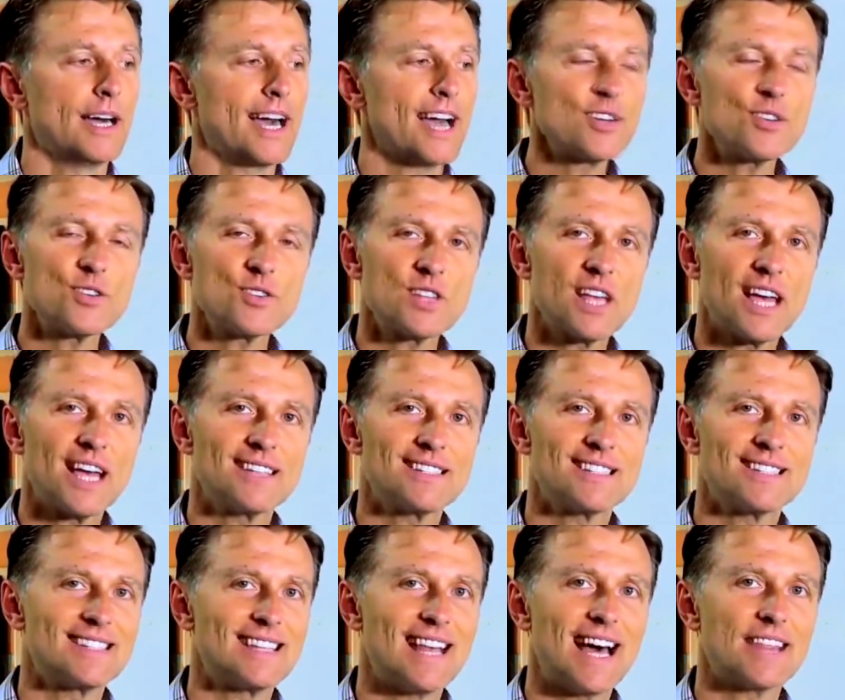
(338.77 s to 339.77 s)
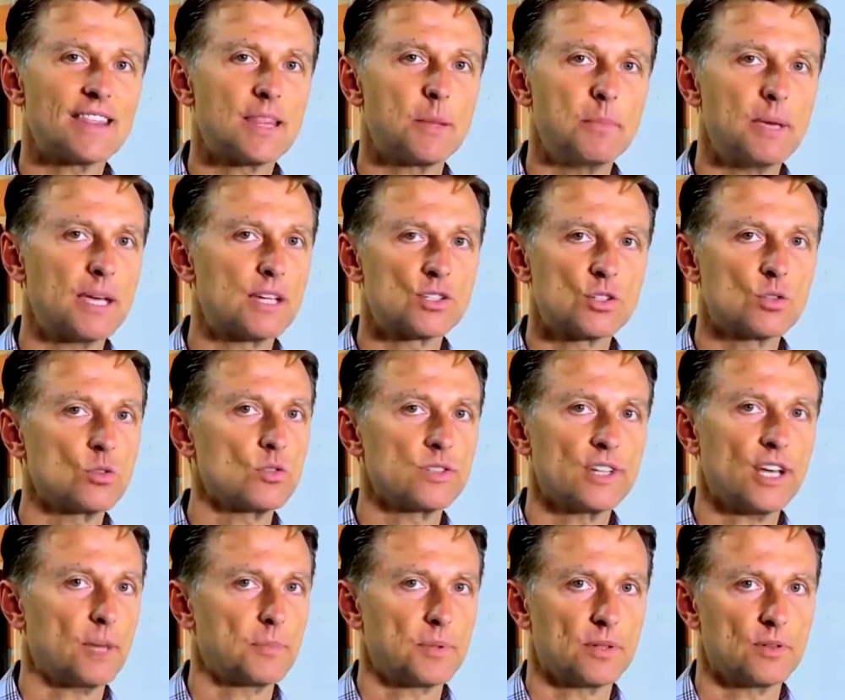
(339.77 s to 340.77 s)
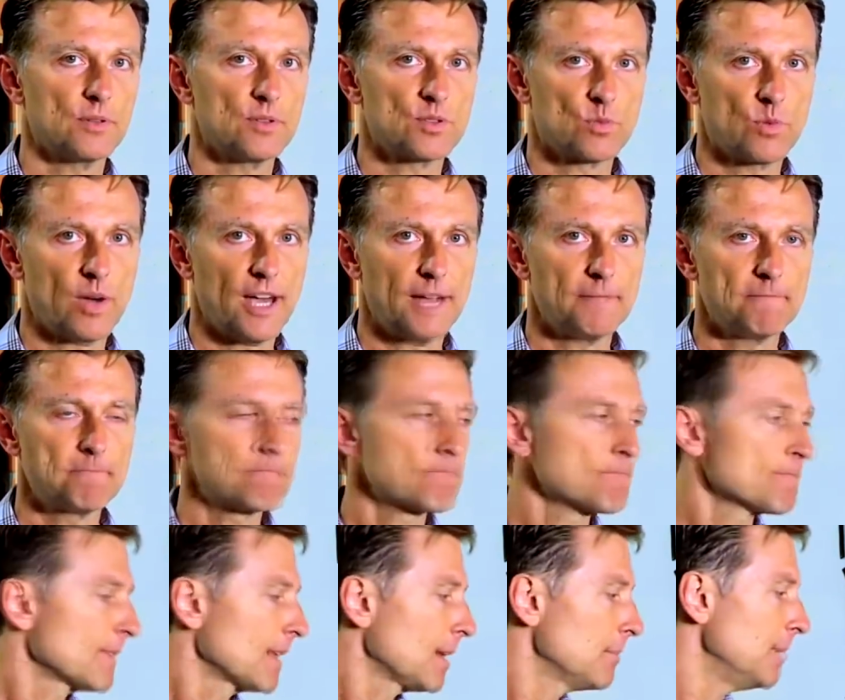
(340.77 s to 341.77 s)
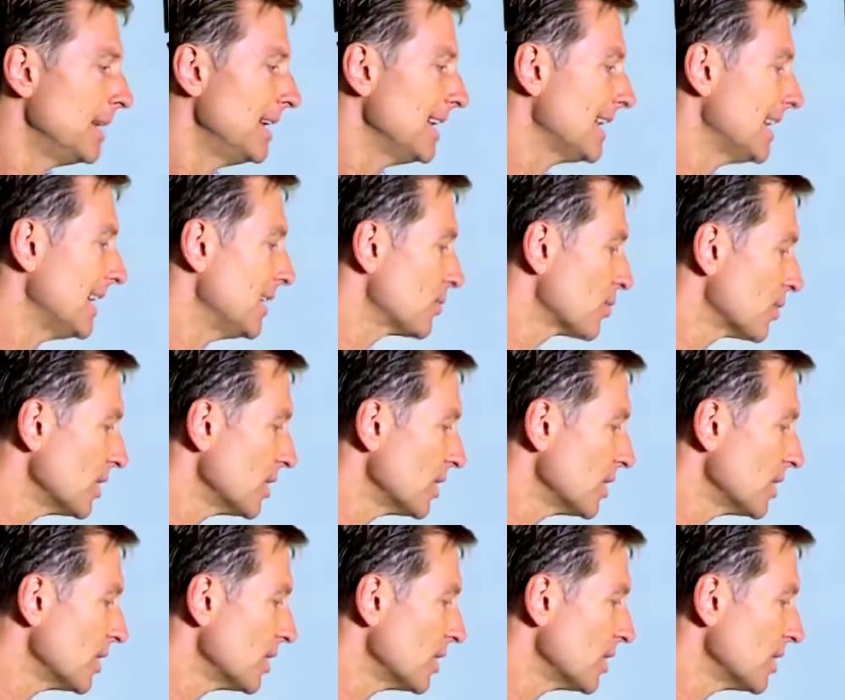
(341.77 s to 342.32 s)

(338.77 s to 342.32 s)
Упражнения не самое важное в деле потери веса,